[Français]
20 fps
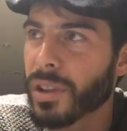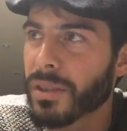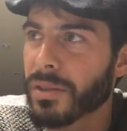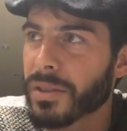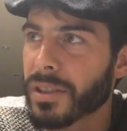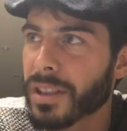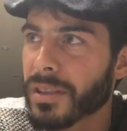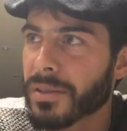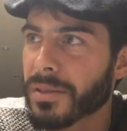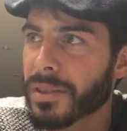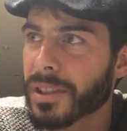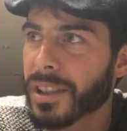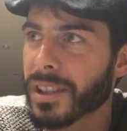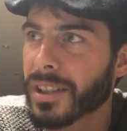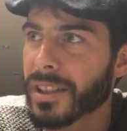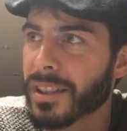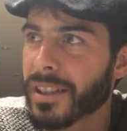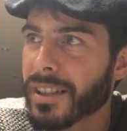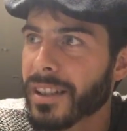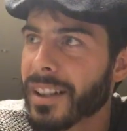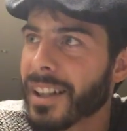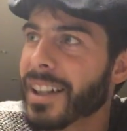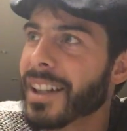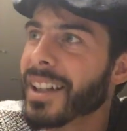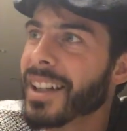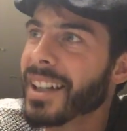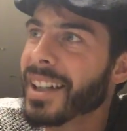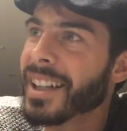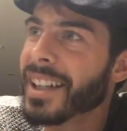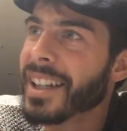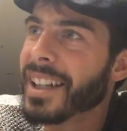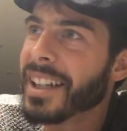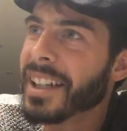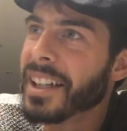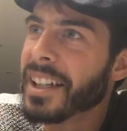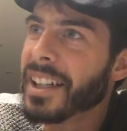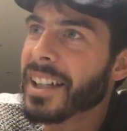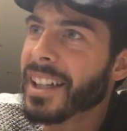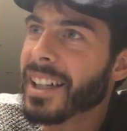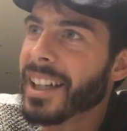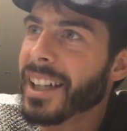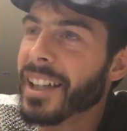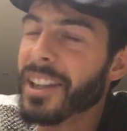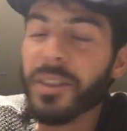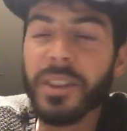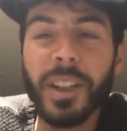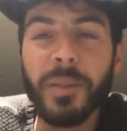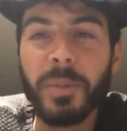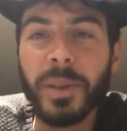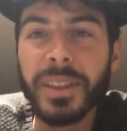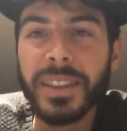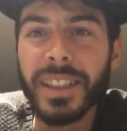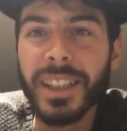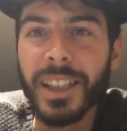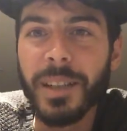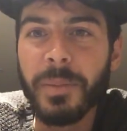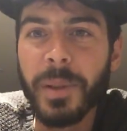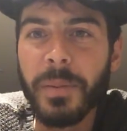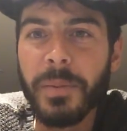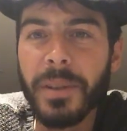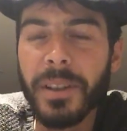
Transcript: de s'associer et on a pensé à la même,